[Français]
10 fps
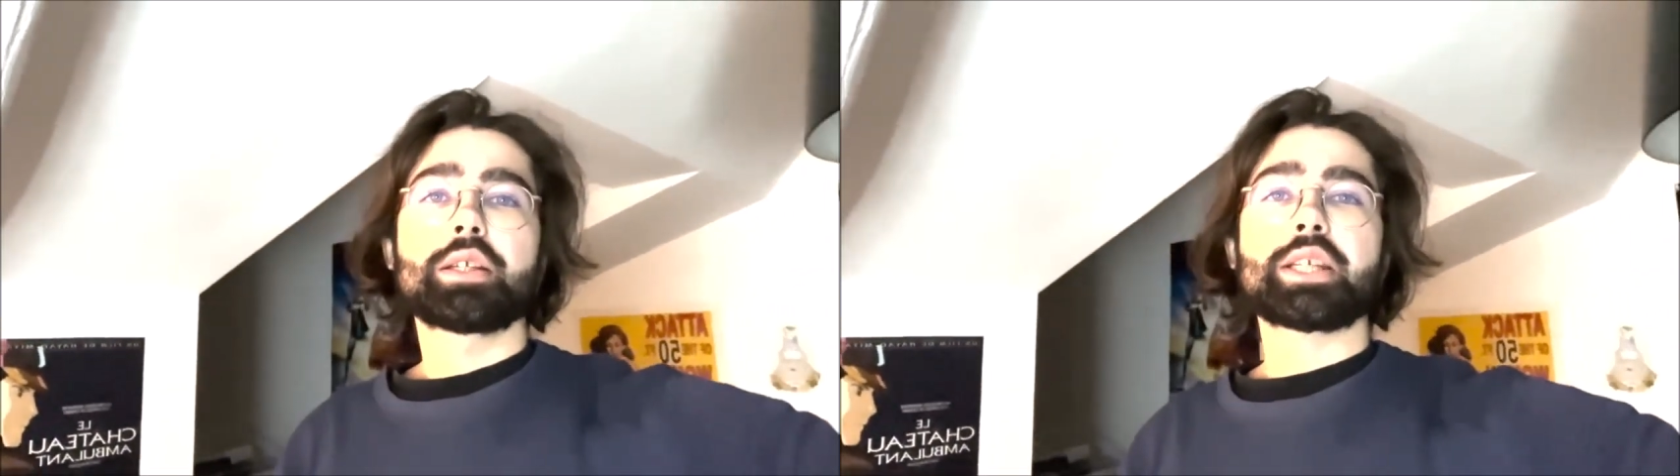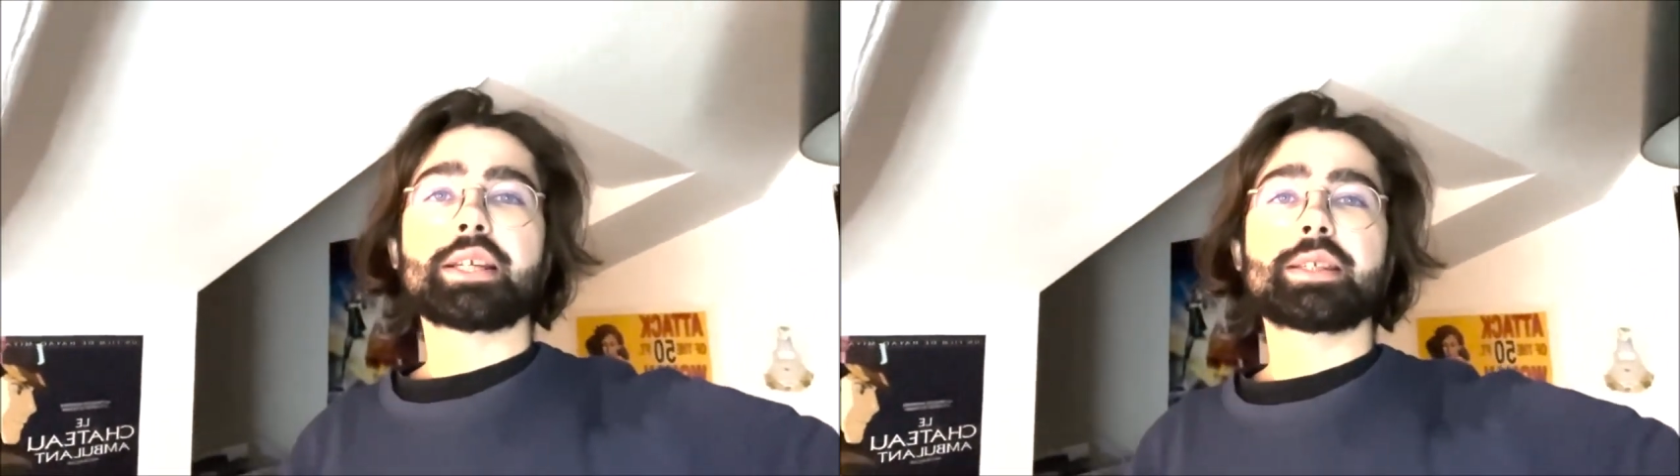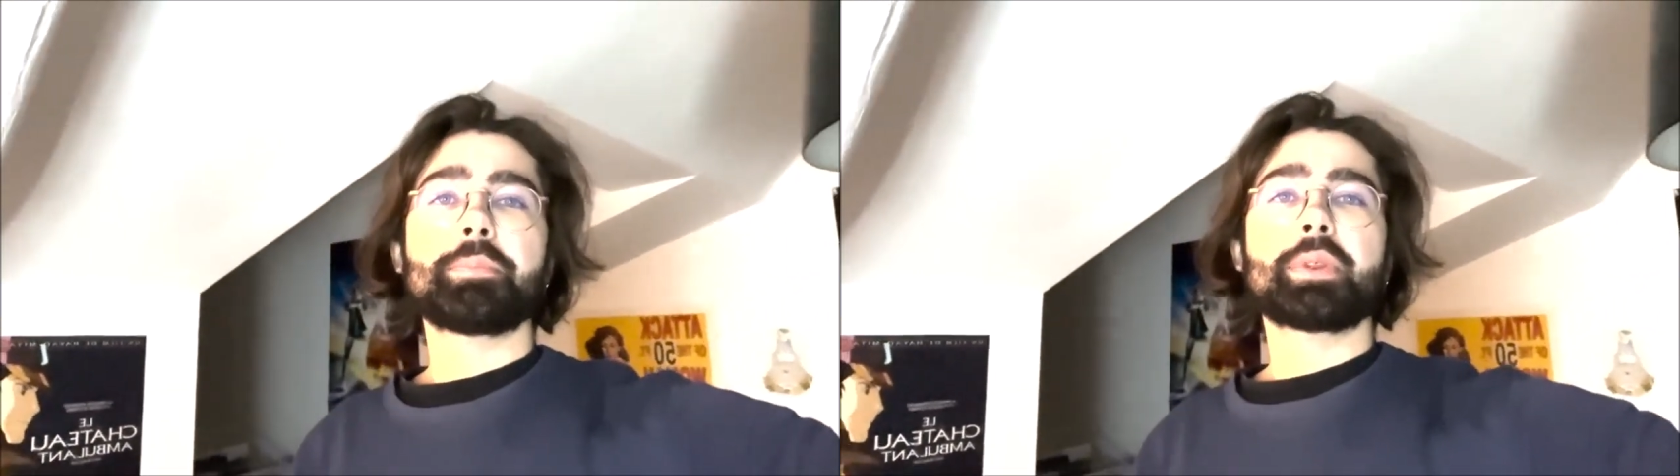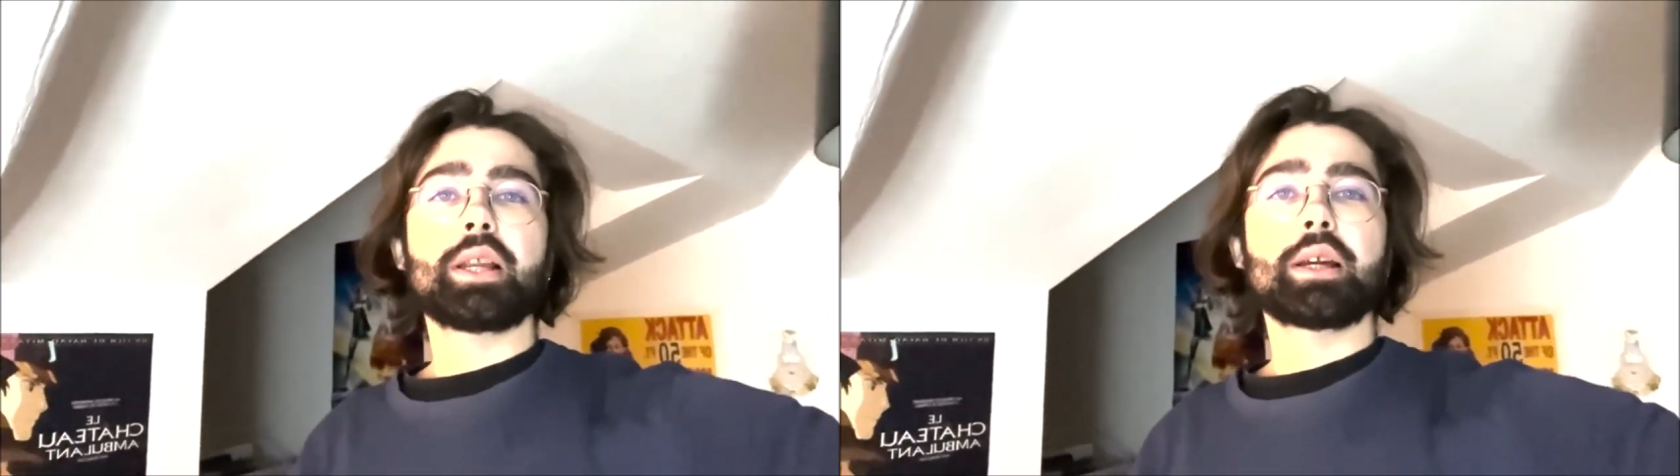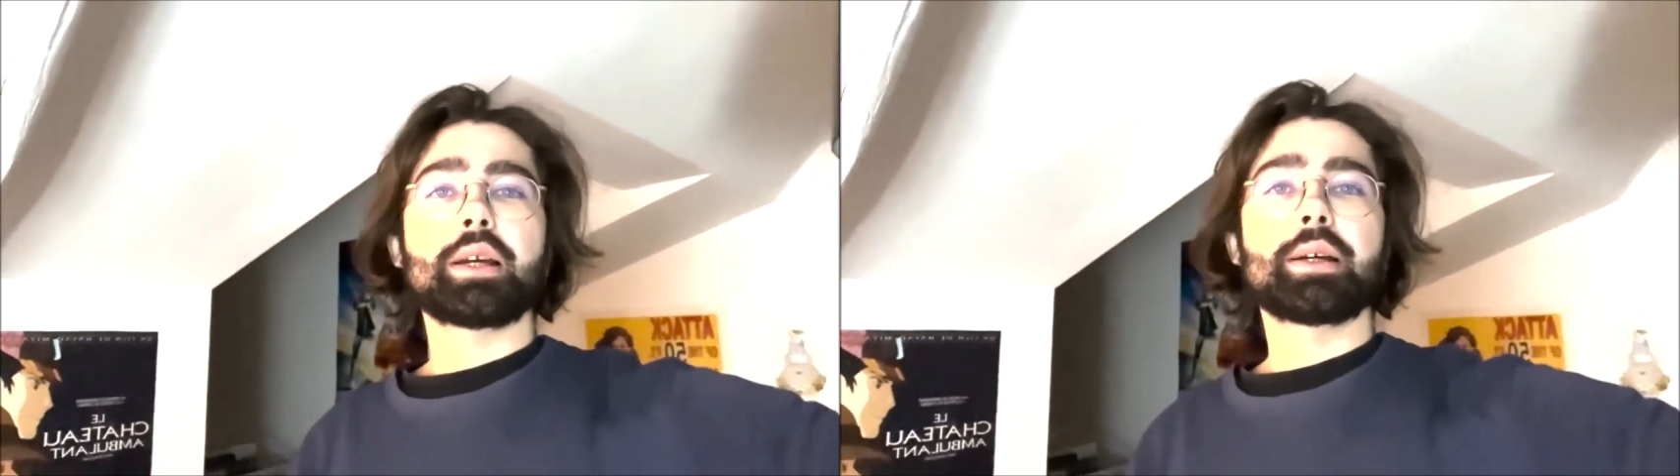J'accepte
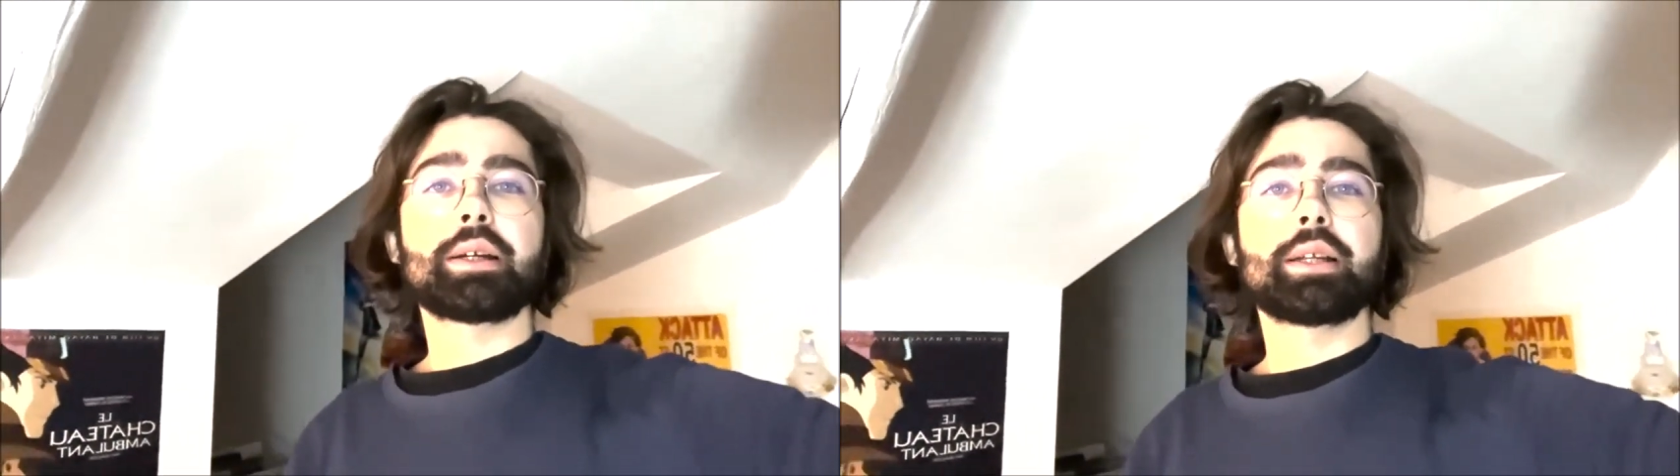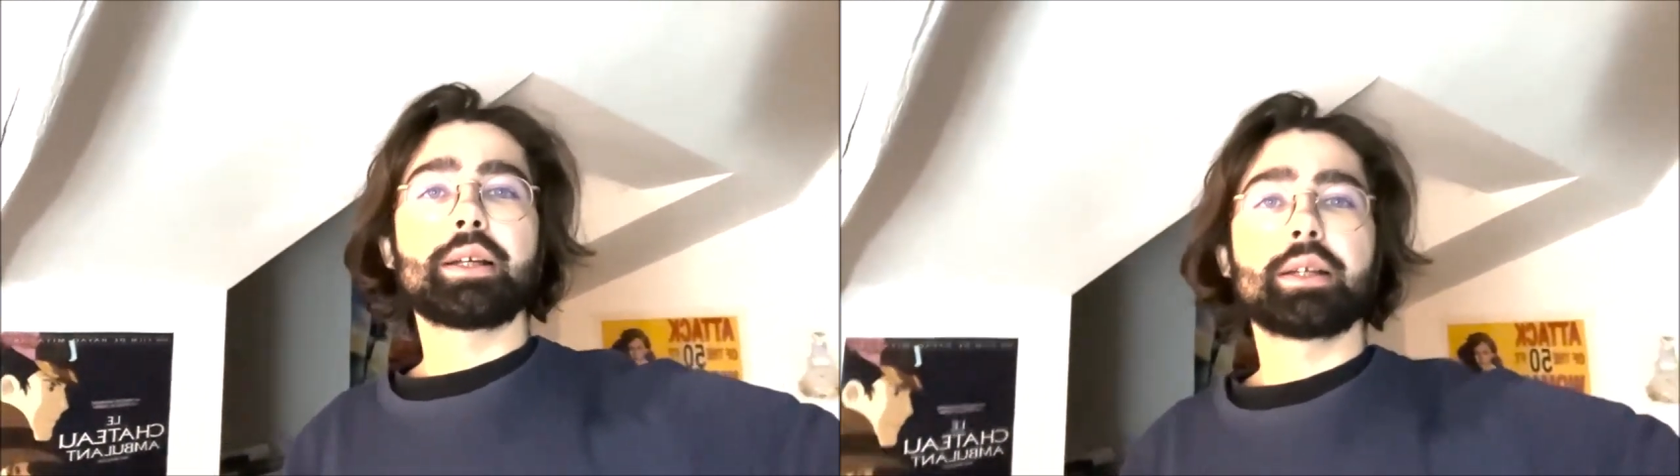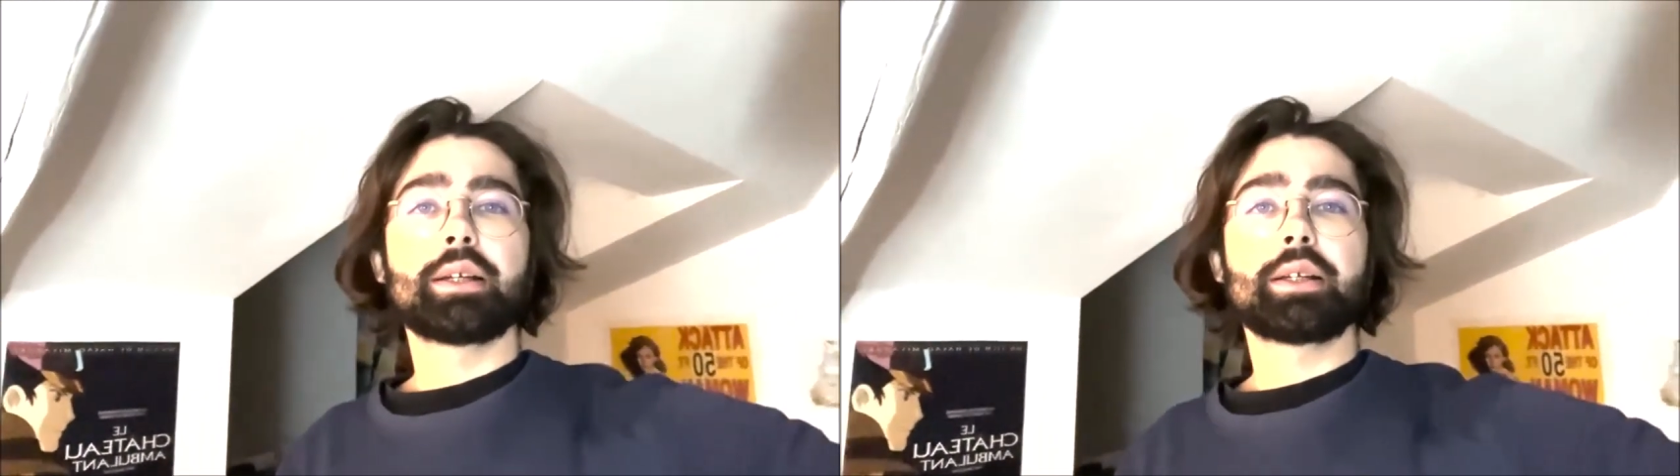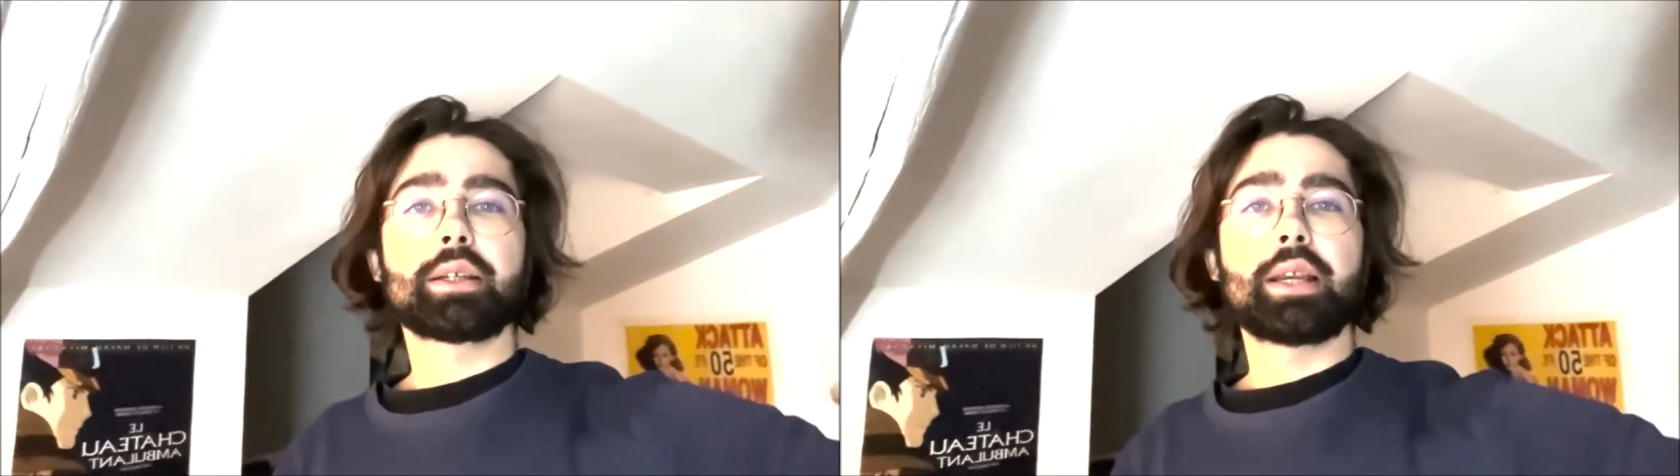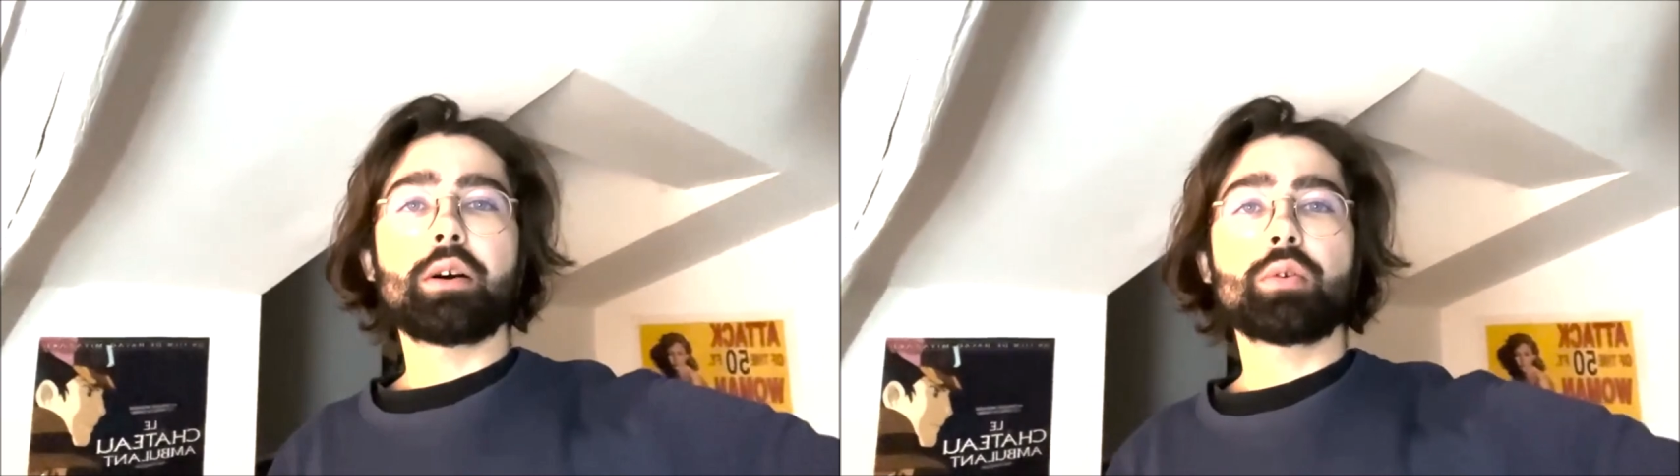la,
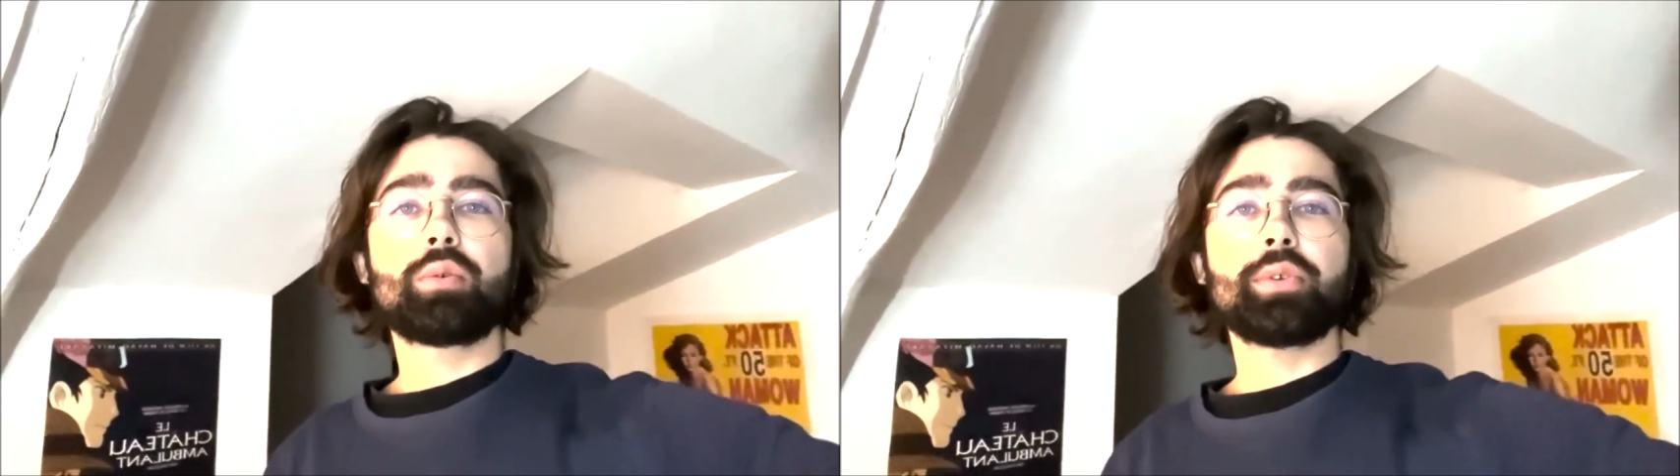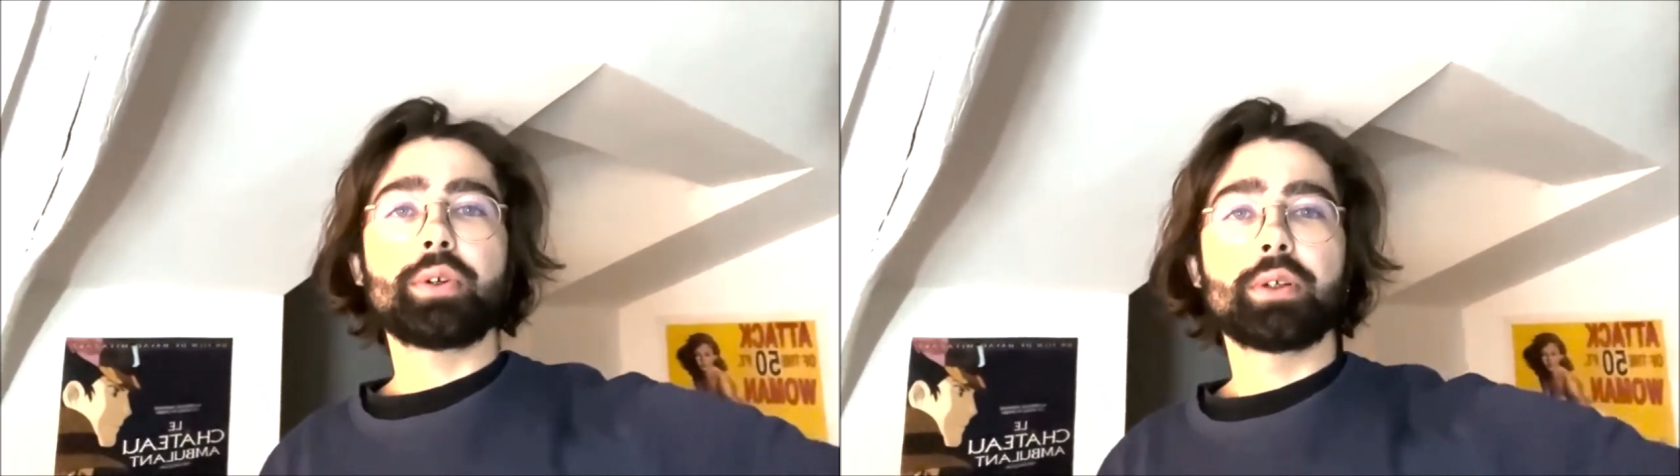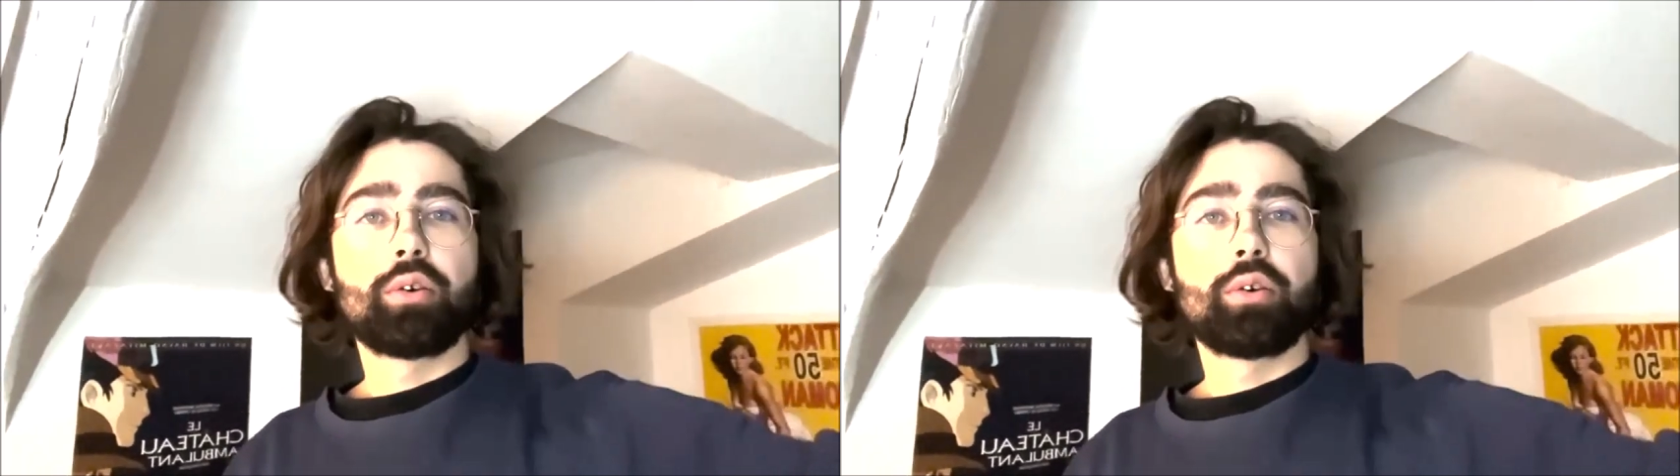rencontre,